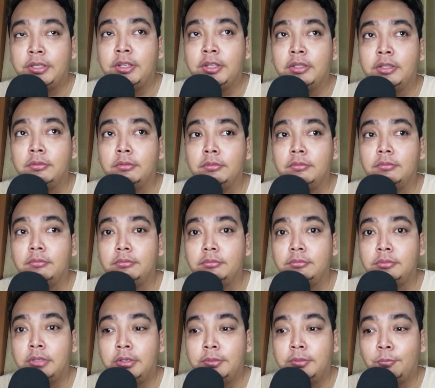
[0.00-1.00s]
gitu
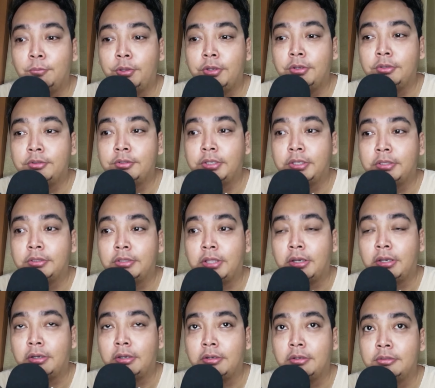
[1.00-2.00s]
jadi mungkin
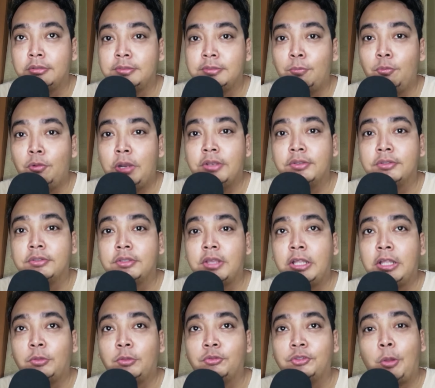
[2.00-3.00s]
sekitar sebulan
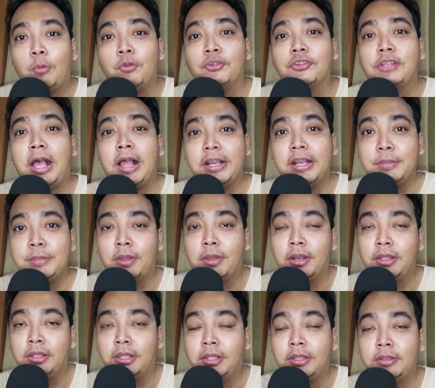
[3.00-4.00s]
sekali atau setahun sekali
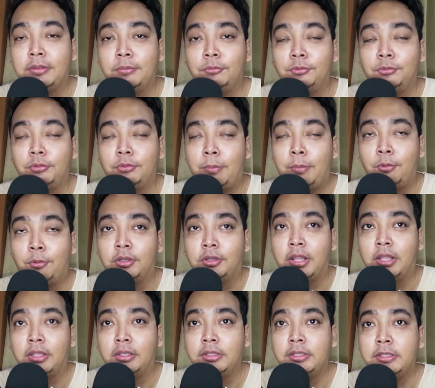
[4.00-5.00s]
malah ya untuk upload
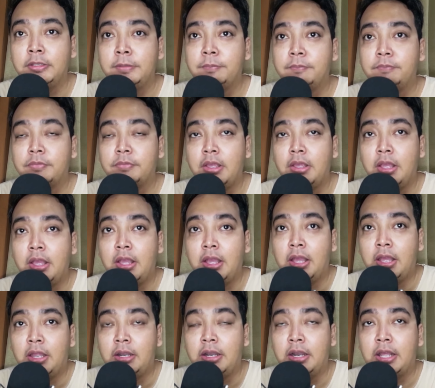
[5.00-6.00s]
lagi
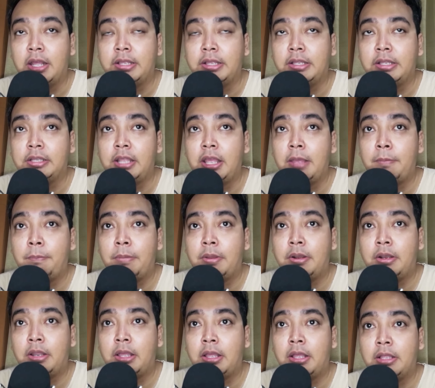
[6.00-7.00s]
dan akhirnya
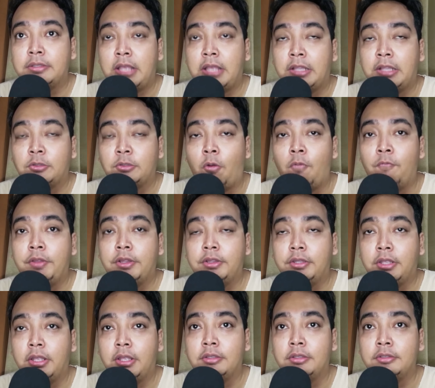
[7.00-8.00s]
pada saat covid
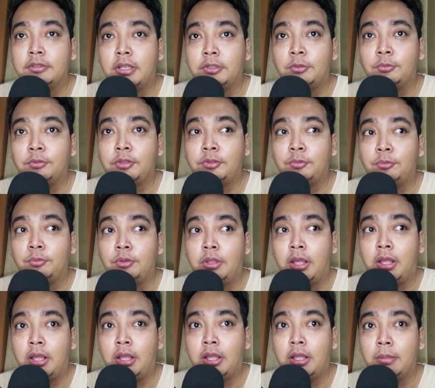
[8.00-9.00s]
ya saat itu saya
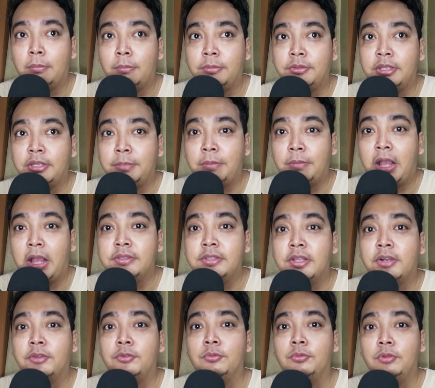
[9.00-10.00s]
sudah menjadi pengajar
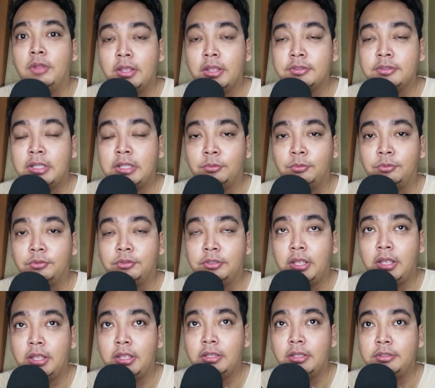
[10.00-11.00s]
juga
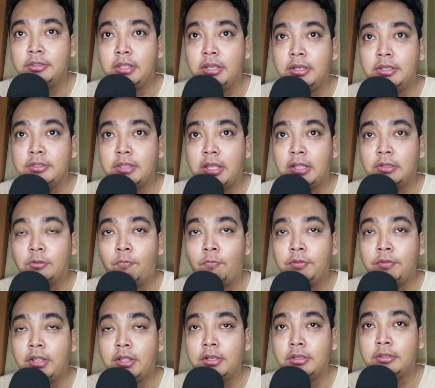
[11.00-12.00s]
statusnya jadi saat covid
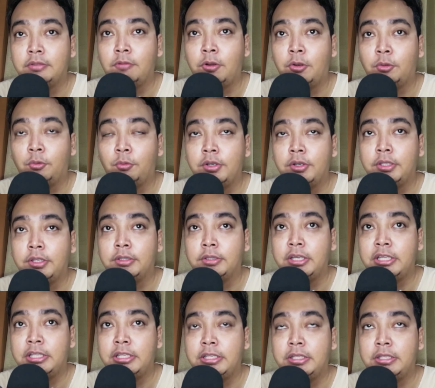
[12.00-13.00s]
kan waktu itu kan kita
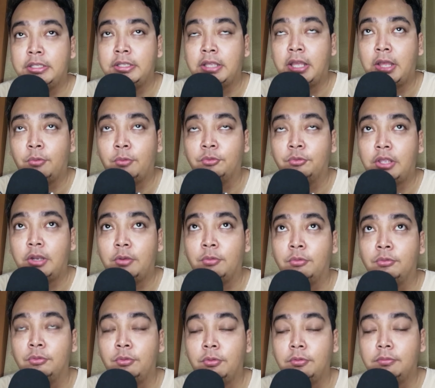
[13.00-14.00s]
diharuskan
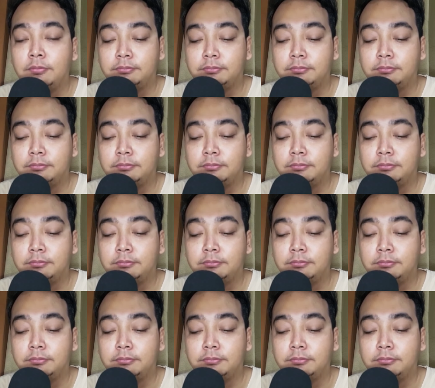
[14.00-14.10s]
untuk